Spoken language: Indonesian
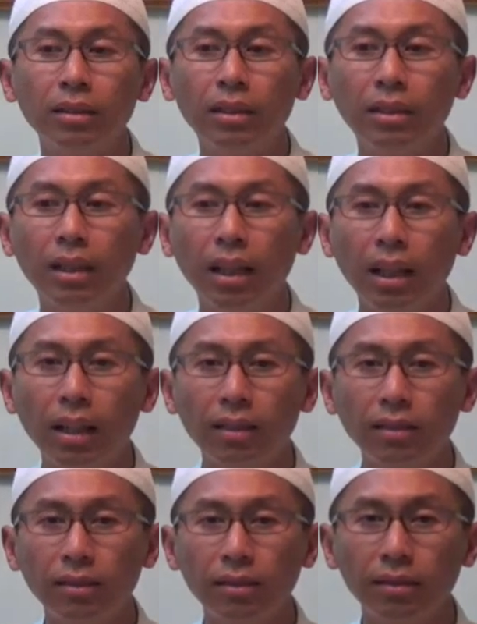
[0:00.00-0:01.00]

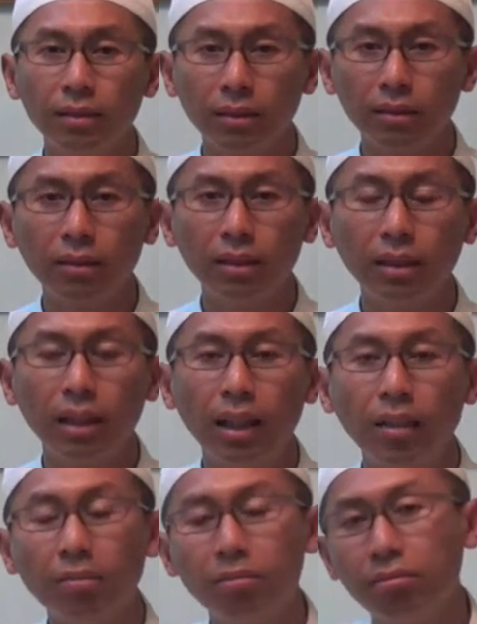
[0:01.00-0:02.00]
tidak
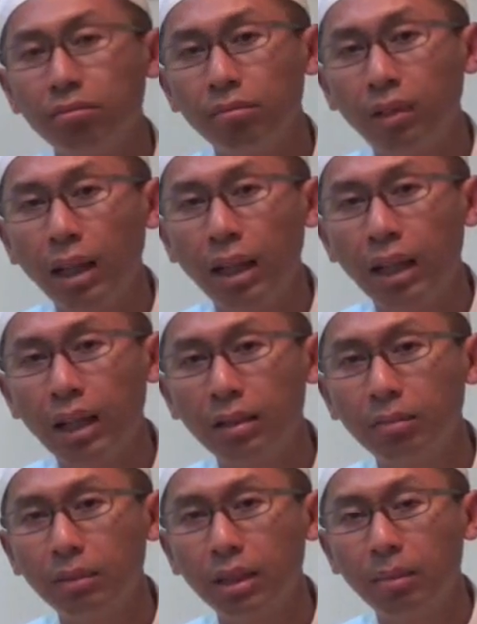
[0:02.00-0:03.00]
tidak
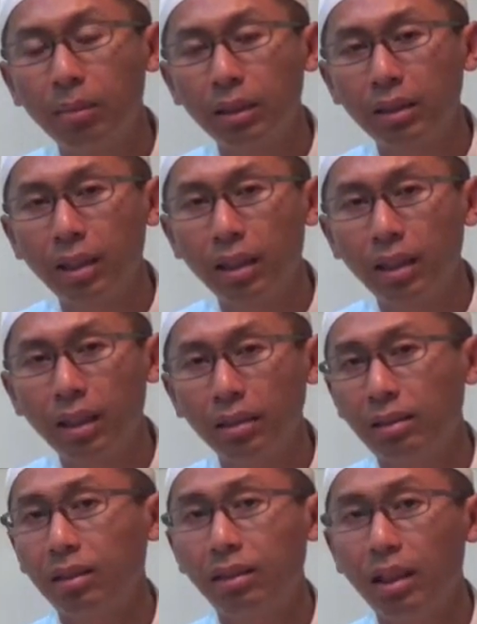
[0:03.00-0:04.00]
akan mendapatkan
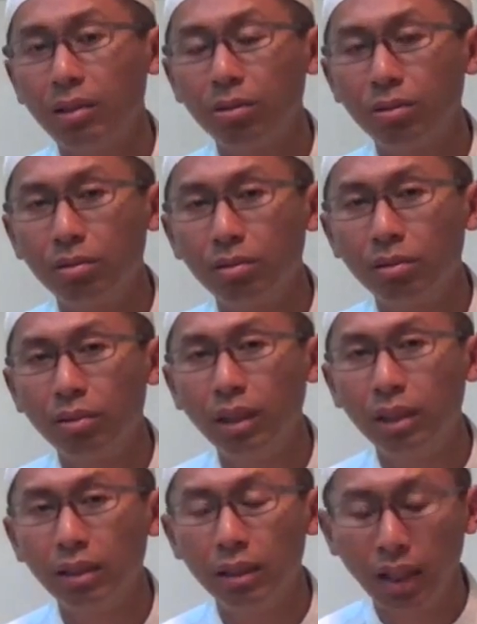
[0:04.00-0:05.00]
rasa takut
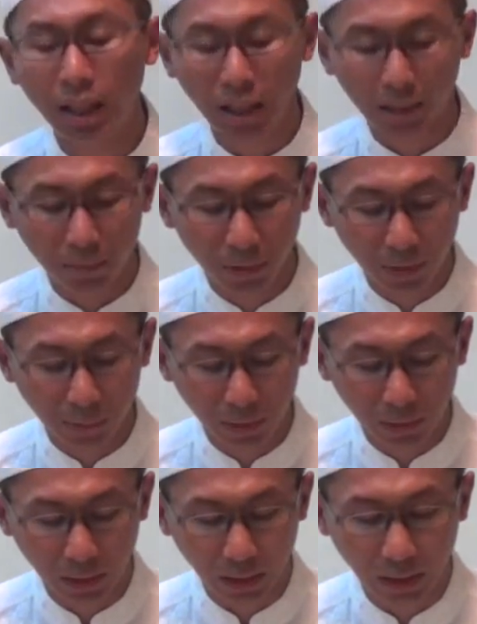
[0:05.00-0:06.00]
dan tidak akan
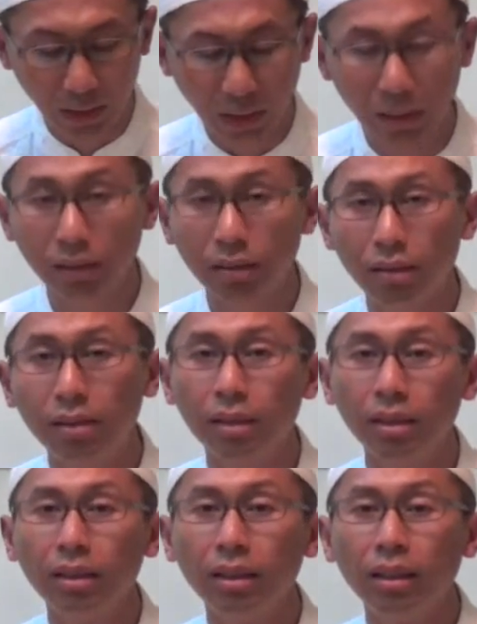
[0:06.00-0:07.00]
mendapatkan rasa
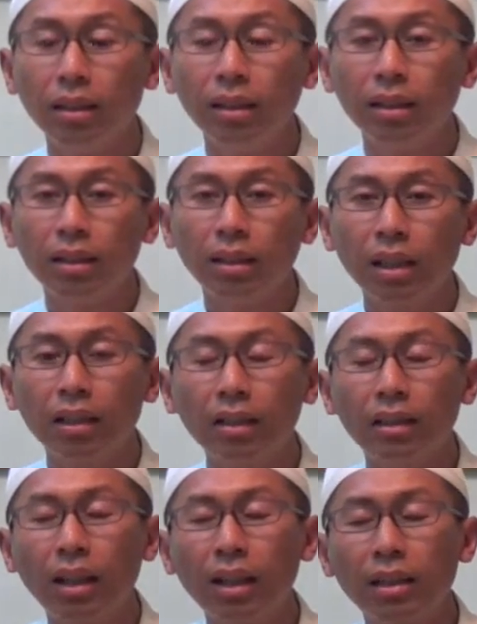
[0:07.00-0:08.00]
sedih. Kan
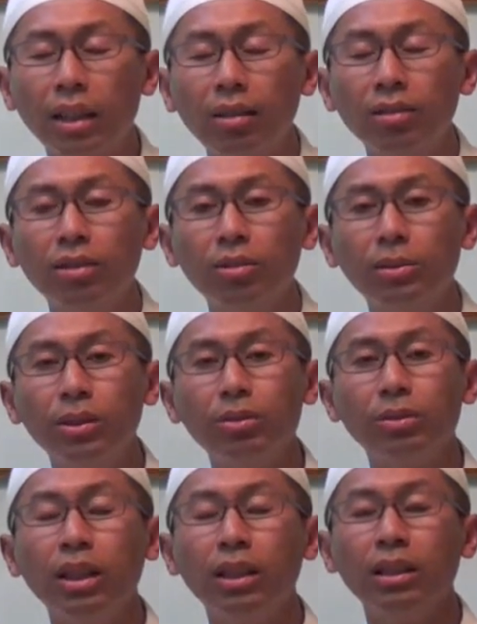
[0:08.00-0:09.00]
kita kan kalau hidup di
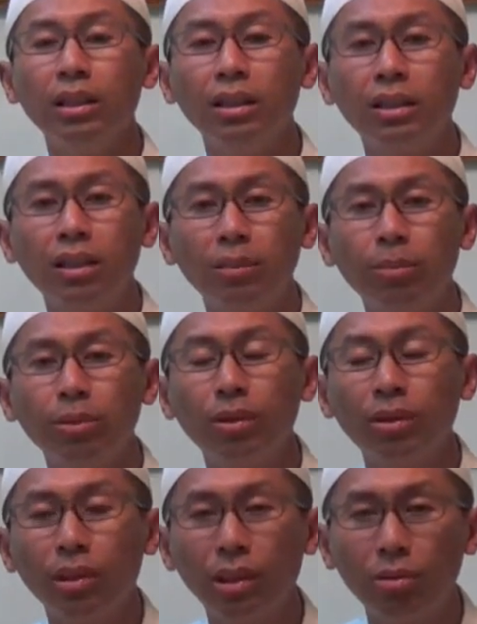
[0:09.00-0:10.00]
dunia ini
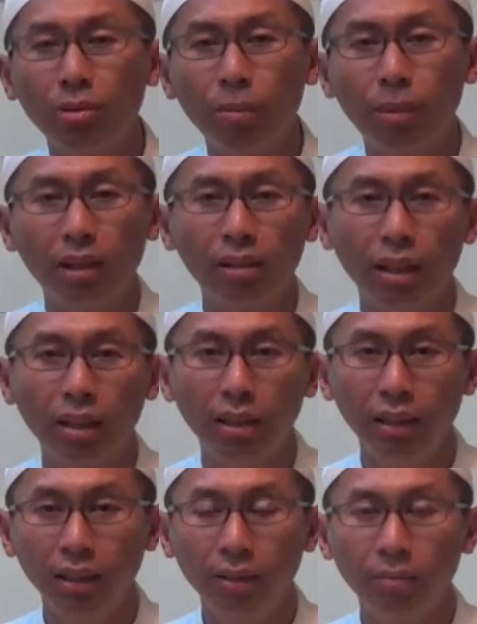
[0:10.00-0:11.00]
dikepung dengan dua perasaan
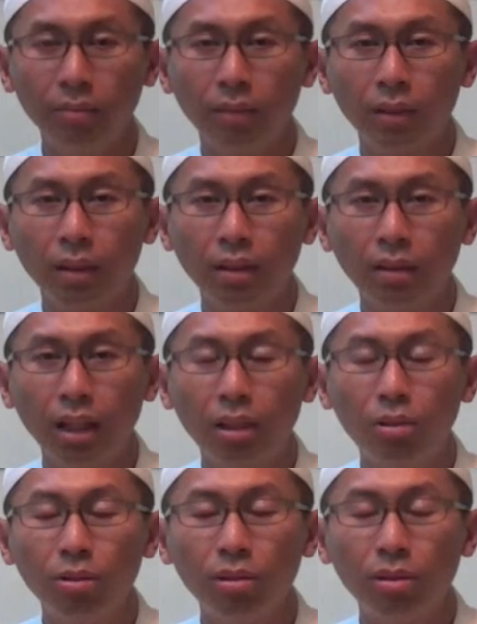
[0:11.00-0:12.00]
ini.
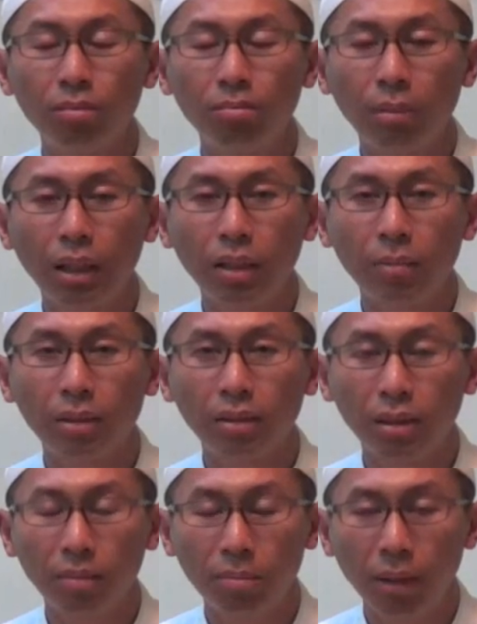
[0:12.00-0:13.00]
Takut pada
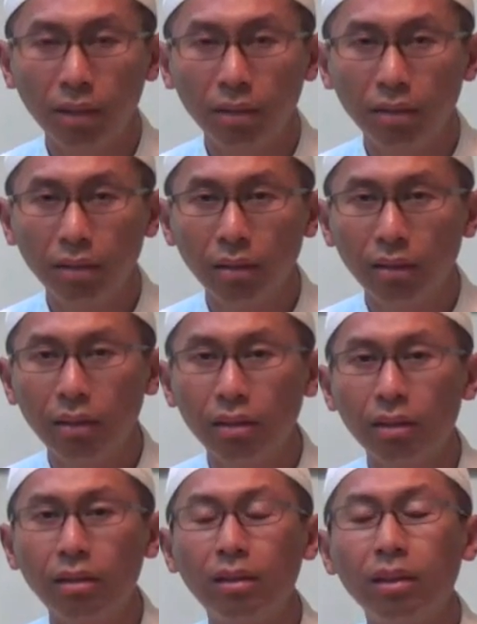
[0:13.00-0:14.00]
masa depan
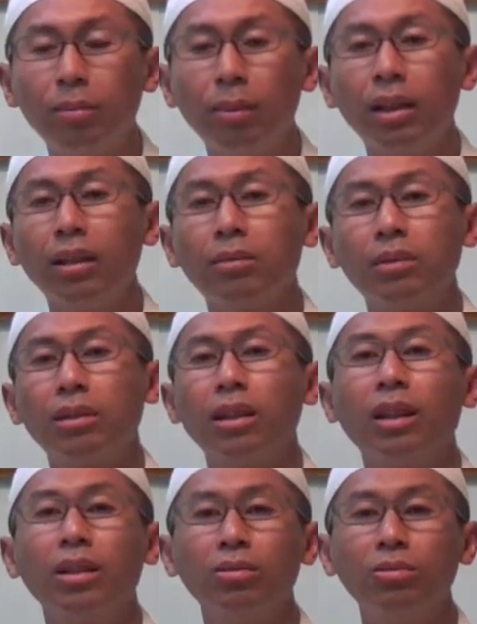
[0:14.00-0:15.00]
sedih pada
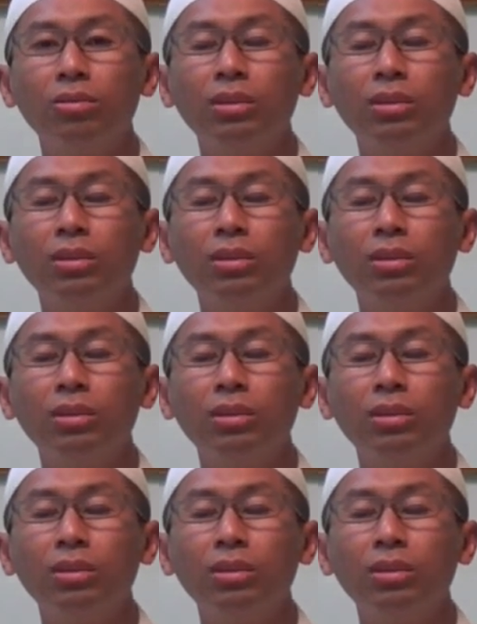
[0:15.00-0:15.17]
masa lalu.